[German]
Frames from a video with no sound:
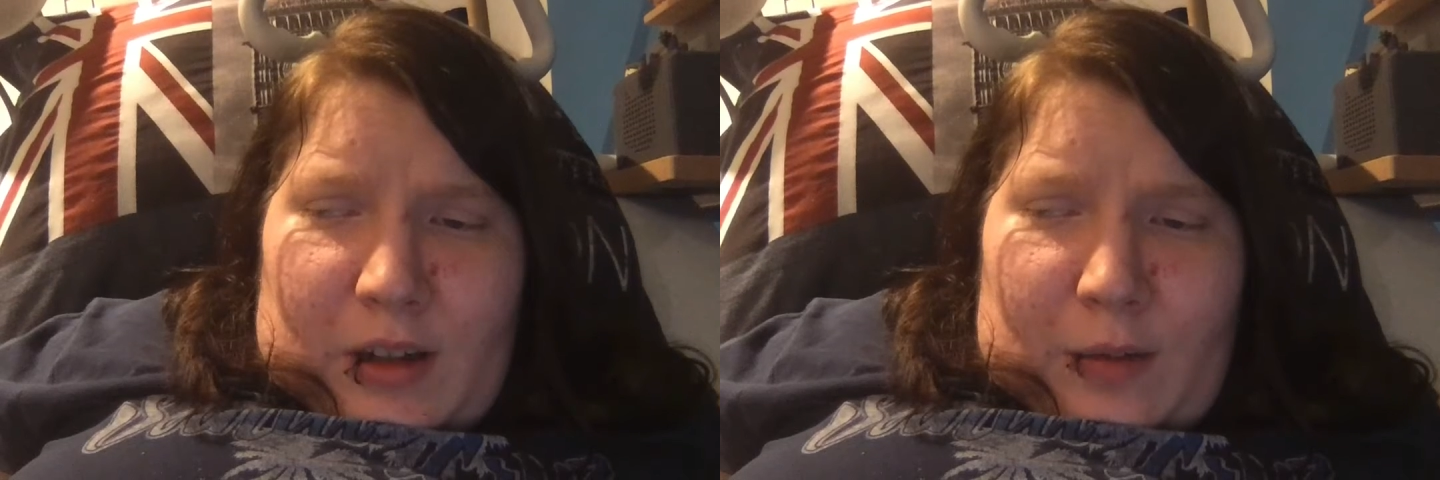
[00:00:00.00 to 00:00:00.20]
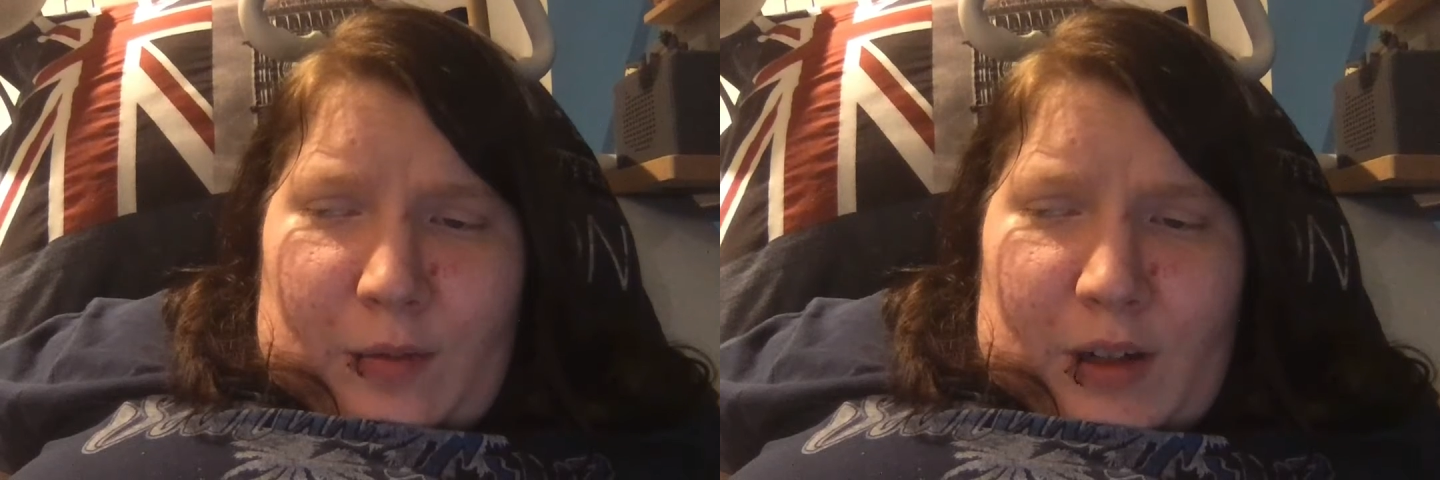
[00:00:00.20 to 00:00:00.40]

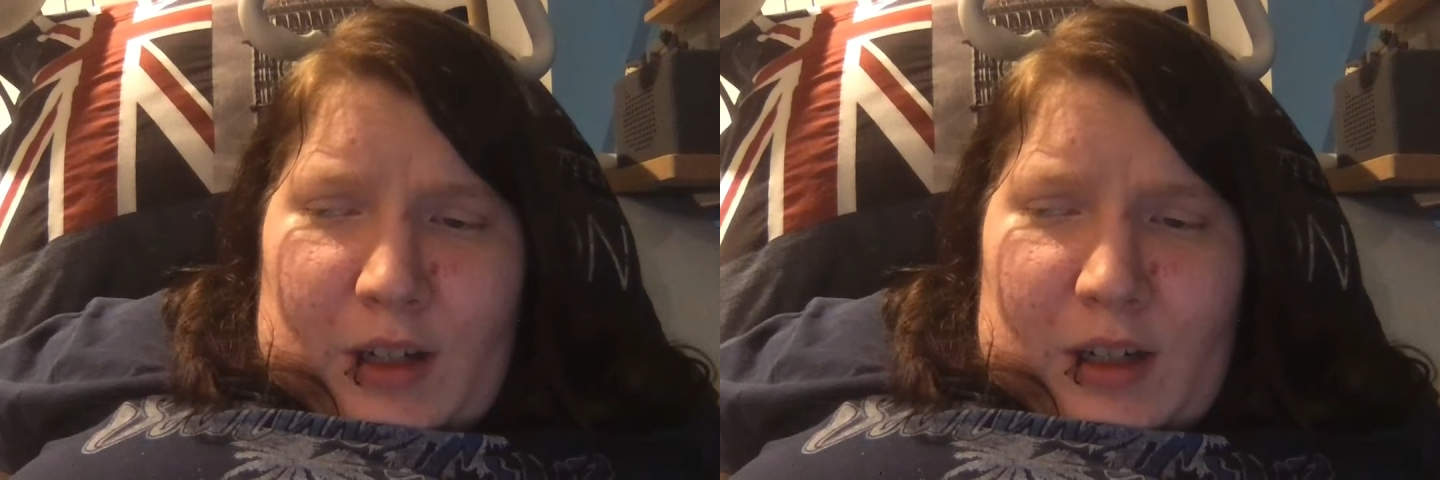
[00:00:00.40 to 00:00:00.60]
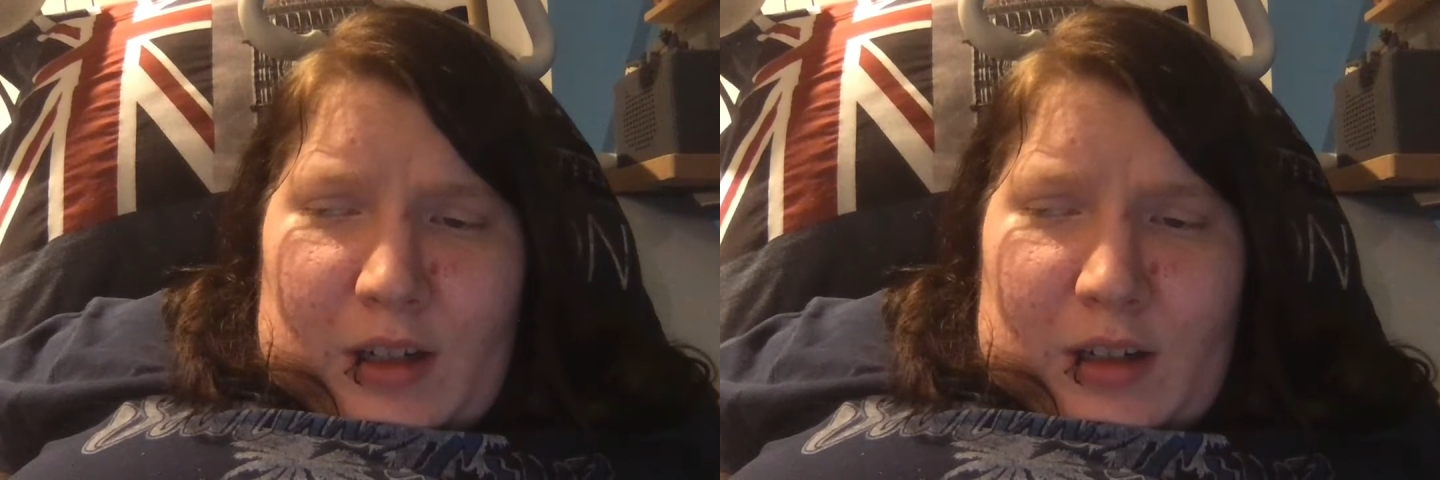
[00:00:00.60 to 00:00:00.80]

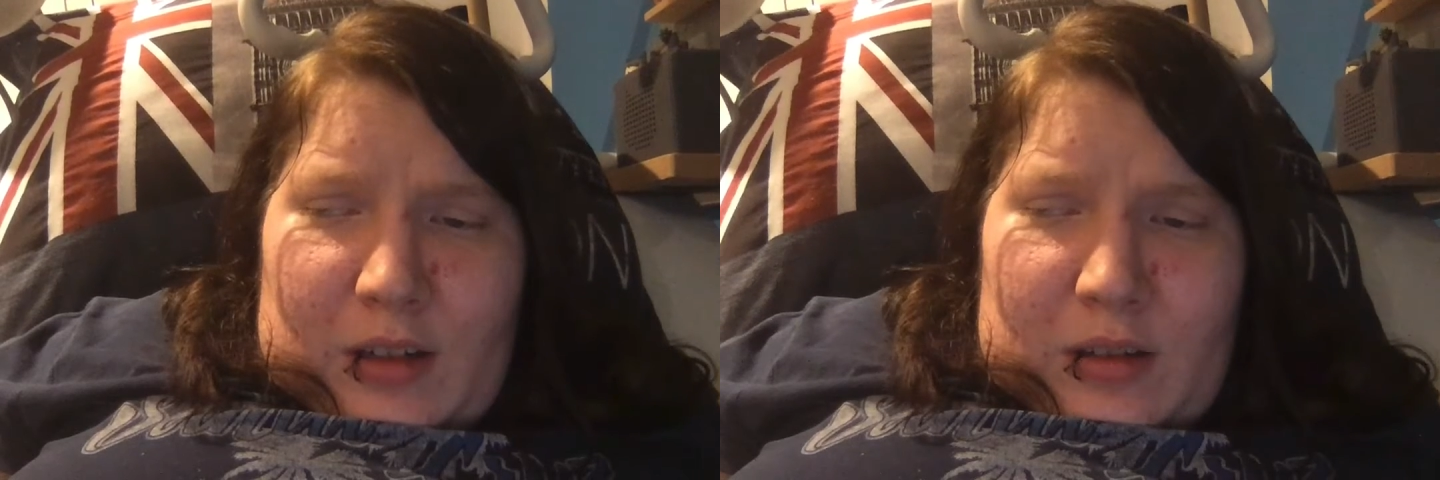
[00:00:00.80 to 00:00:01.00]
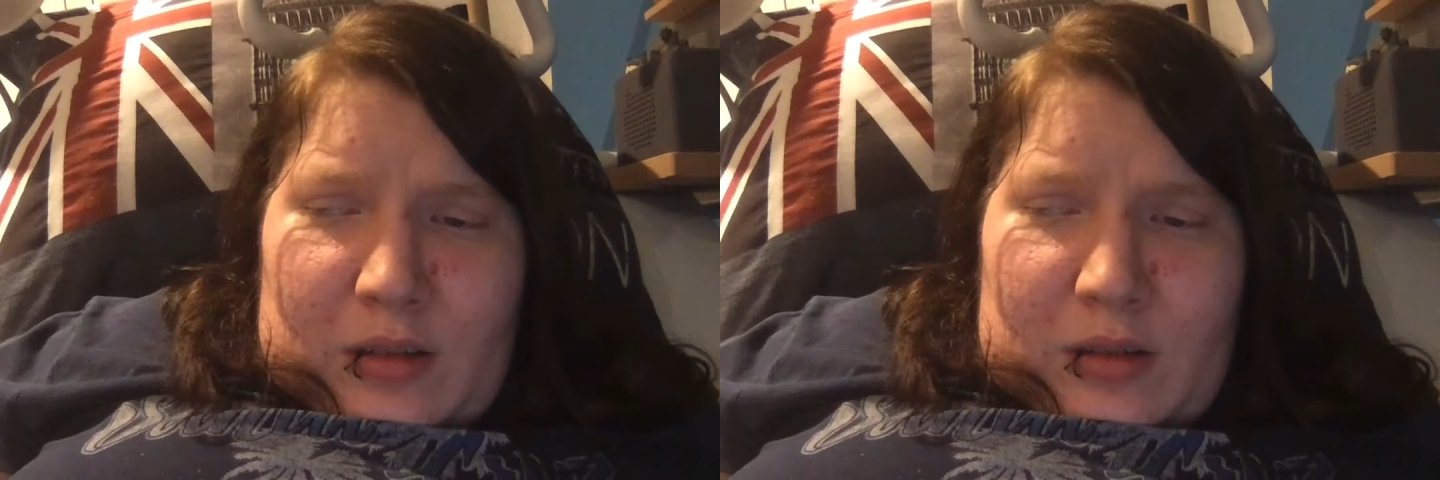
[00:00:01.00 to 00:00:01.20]
anfangen
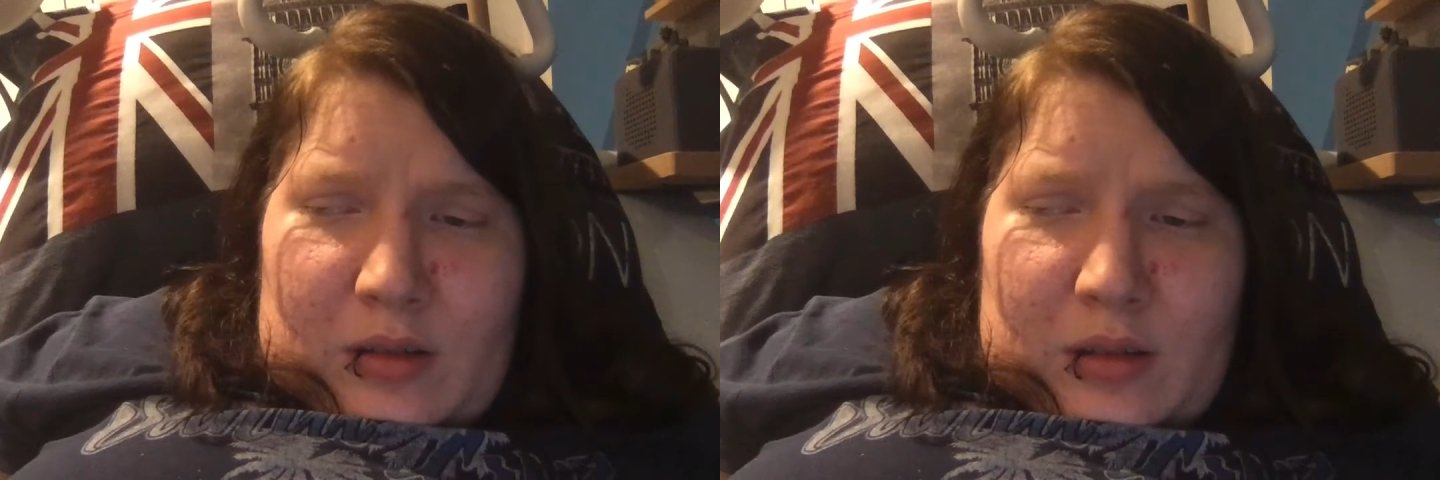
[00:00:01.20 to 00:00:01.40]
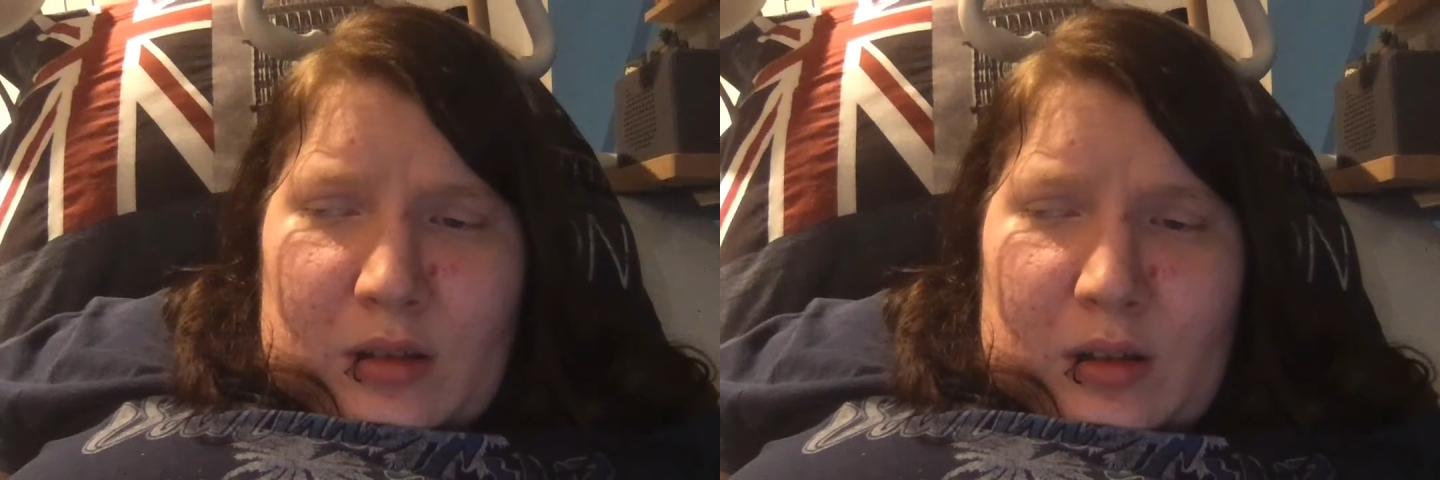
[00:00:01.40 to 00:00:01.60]
kann.
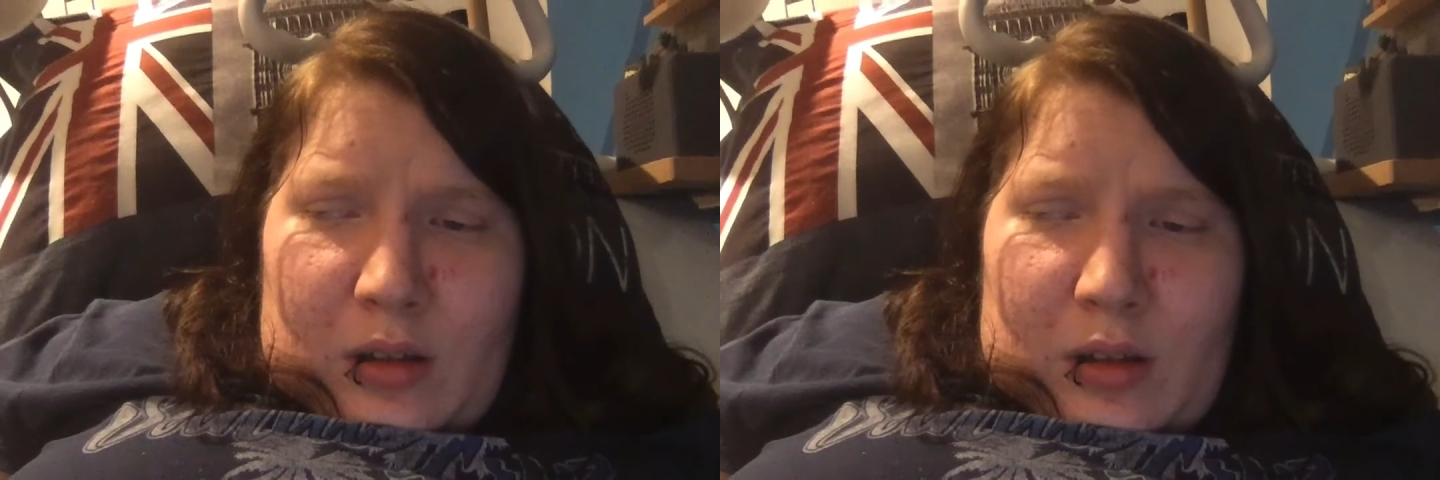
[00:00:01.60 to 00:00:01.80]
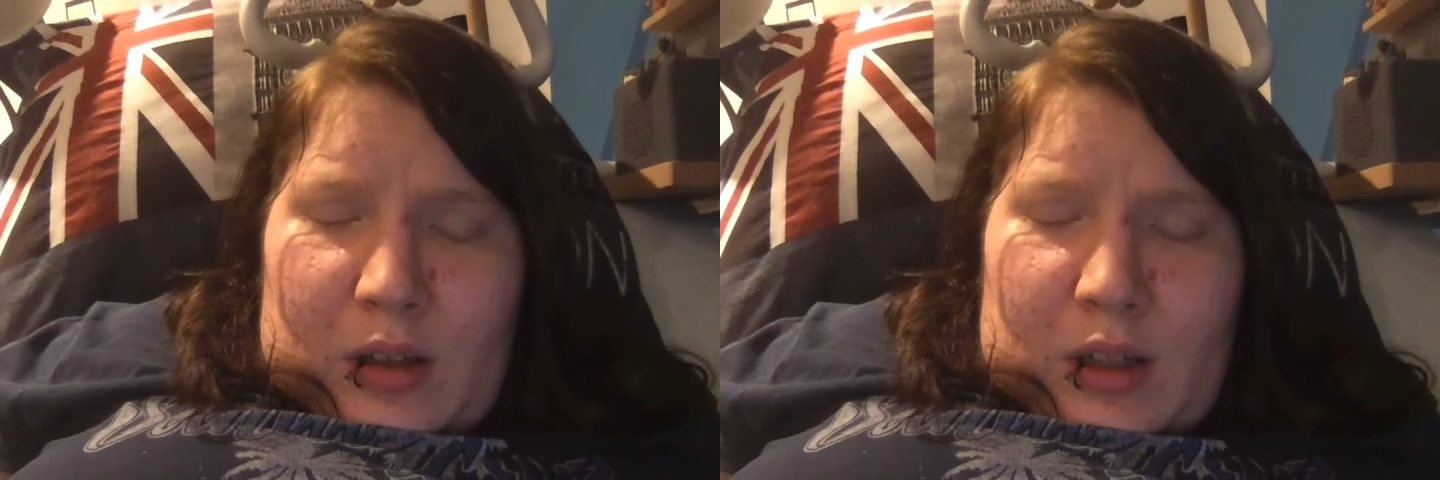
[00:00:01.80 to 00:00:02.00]

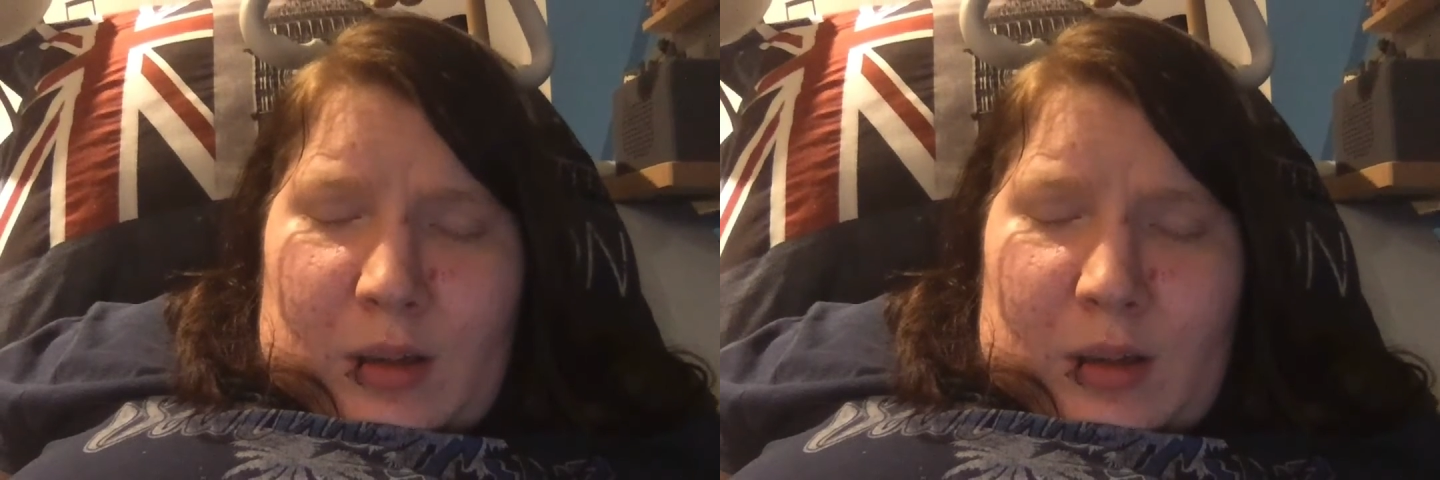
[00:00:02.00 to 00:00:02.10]
Ich